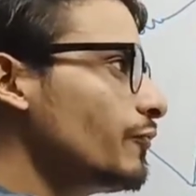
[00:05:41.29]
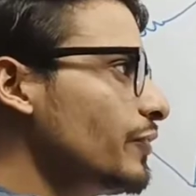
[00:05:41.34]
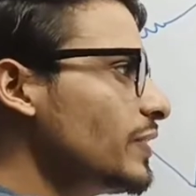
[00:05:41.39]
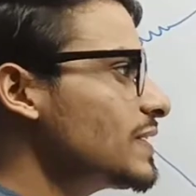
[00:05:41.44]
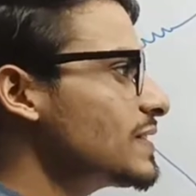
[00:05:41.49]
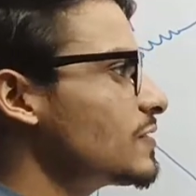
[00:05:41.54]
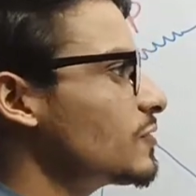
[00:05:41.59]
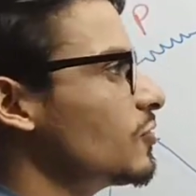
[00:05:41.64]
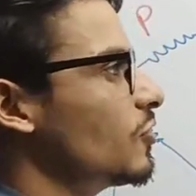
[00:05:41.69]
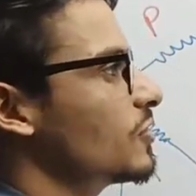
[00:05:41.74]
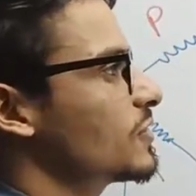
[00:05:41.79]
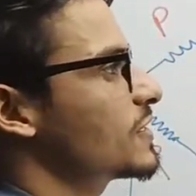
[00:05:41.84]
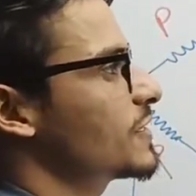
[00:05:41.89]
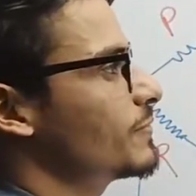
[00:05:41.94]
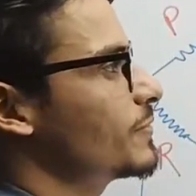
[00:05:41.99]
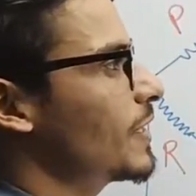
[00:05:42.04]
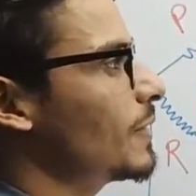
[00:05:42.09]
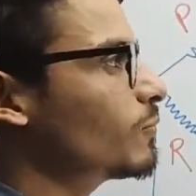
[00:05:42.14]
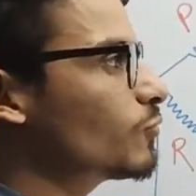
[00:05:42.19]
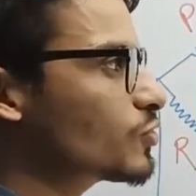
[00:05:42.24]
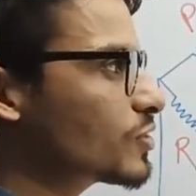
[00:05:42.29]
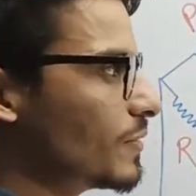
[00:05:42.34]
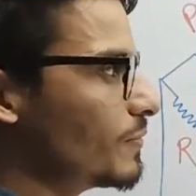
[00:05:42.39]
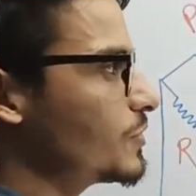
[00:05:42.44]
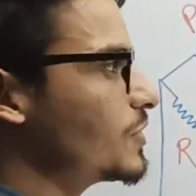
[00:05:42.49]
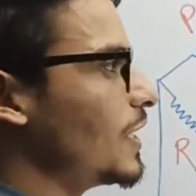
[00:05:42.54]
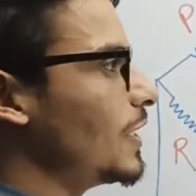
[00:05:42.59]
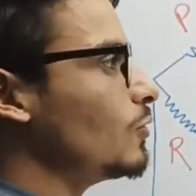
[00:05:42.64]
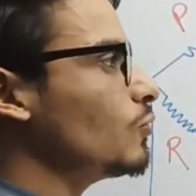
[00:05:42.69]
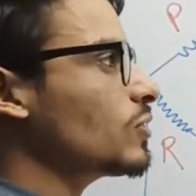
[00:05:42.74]
फिक्स कॉन्सेप्ट है आपको
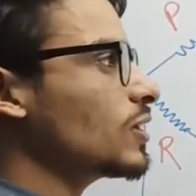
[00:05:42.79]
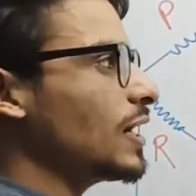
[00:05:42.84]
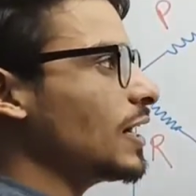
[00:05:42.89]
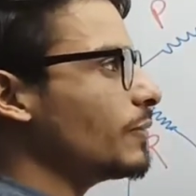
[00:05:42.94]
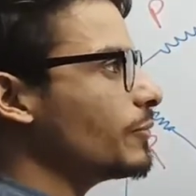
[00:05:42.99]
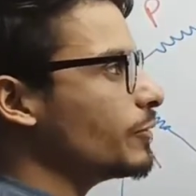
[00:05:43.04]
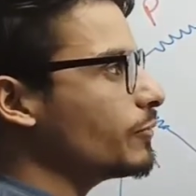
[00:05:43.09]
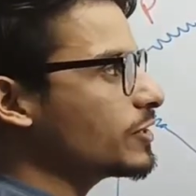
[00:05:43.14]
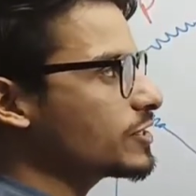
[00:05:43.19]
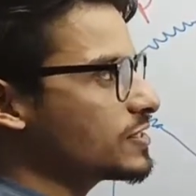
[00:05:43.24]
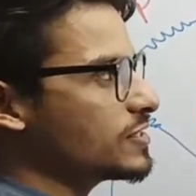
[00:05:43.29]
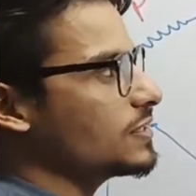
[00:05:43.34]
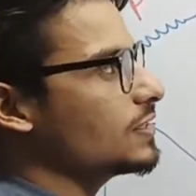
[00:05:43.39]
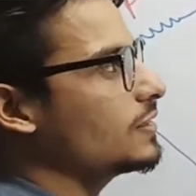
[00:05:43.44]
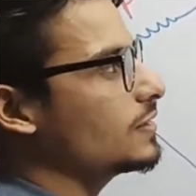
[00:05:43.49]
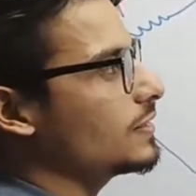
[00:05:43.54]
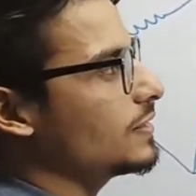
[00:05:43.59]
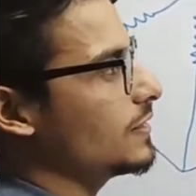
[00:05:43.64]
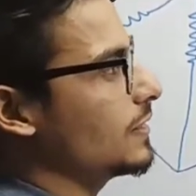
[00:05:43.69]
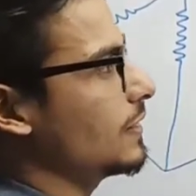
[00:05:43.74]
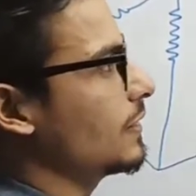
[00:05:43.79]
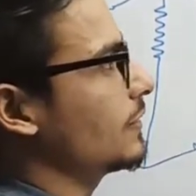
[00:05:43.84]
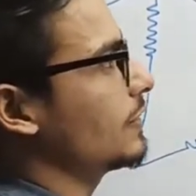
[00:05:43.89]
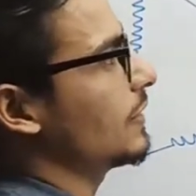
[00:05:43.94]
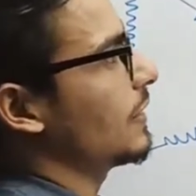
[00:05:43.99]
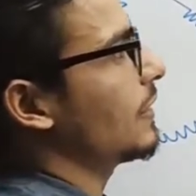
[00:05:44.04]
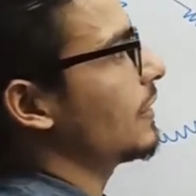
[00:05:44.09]
समझा रहा हूँ कहाँ पे बच्चे गलती करते